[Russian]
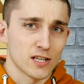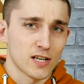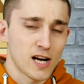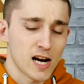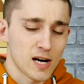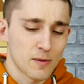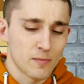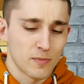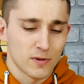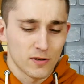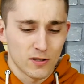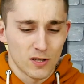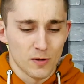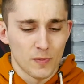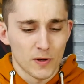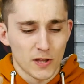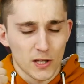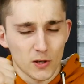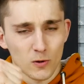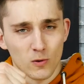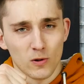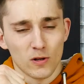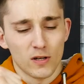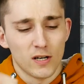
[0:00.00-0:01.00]
как бы типа
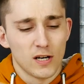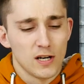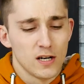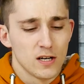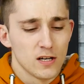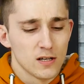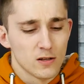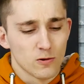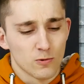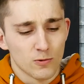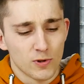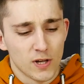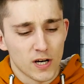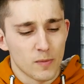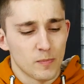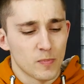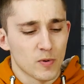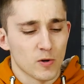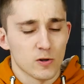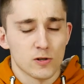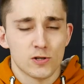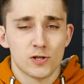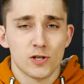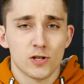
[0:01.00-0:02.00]
такой
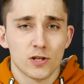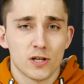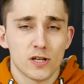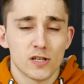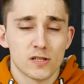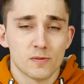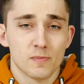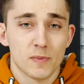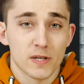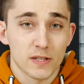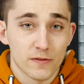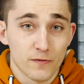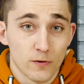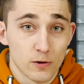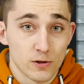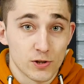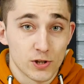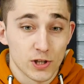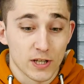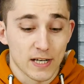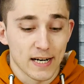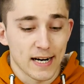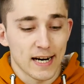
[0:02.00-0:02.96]
ударопрочненький смартфончик.